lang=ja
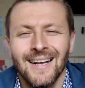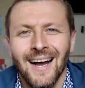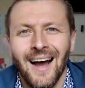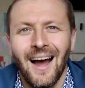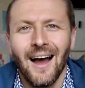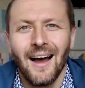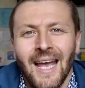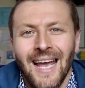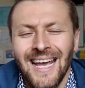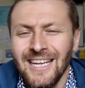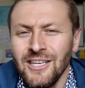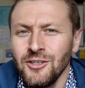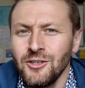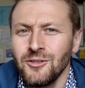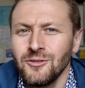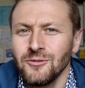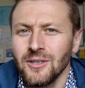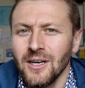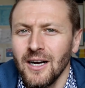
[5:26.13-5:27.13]
が編
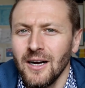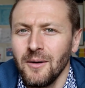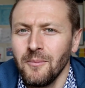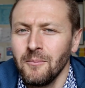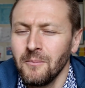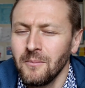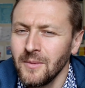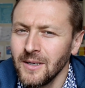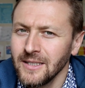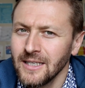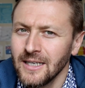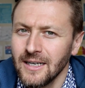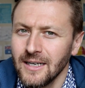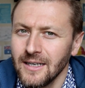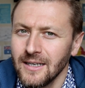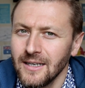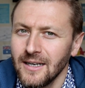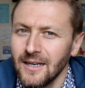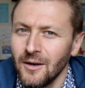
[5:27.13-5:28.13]
集がま
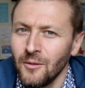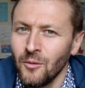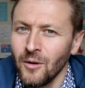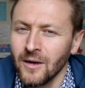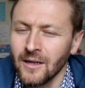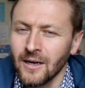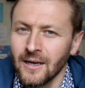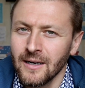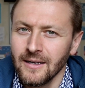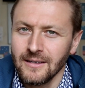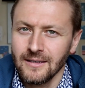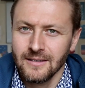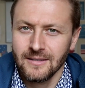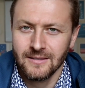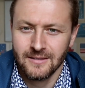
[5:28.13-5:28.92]
だわからないで